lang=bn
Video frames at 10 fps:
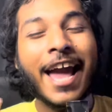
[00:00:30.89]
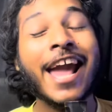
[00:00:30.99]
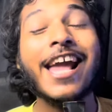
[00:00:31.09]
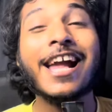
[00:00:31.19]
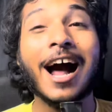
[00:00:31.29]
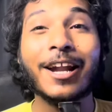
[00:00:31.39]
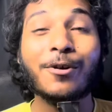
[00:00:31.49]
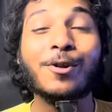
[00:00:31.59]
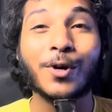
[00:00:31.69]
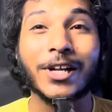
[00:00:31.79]
এই গানেও
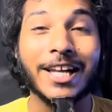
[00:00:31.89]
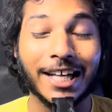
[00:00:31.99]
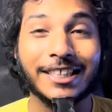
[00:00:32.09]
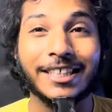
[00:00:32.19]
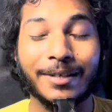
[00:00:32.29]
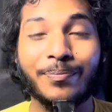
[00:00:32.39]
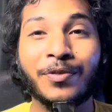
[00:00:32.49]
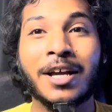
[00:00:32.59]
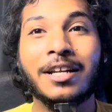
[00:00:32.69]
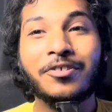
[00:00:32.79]
লোকে নাচছে
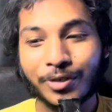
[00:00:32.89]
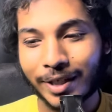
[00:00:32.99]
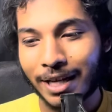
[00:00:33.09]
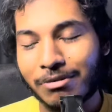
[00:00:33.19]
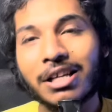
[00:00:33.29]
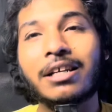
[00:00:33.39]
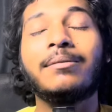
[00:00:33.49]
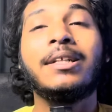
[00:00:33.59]
লিটারেলি আমি এটা